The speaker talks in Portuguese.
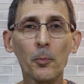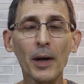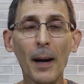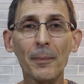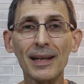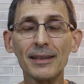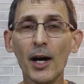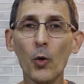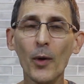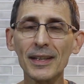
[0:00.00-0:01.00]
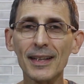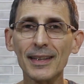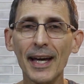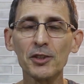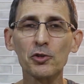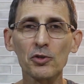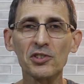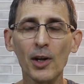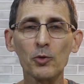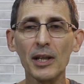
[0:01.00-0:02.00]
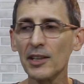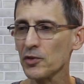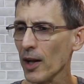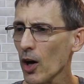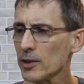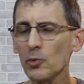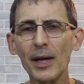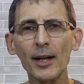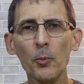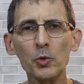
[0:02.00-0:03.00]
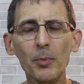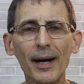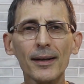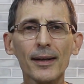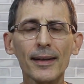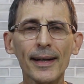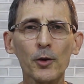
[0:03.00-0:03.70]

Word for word: para a Dell ou entra na rede social deles fala: Ó, oh, tem um canal muito bacana,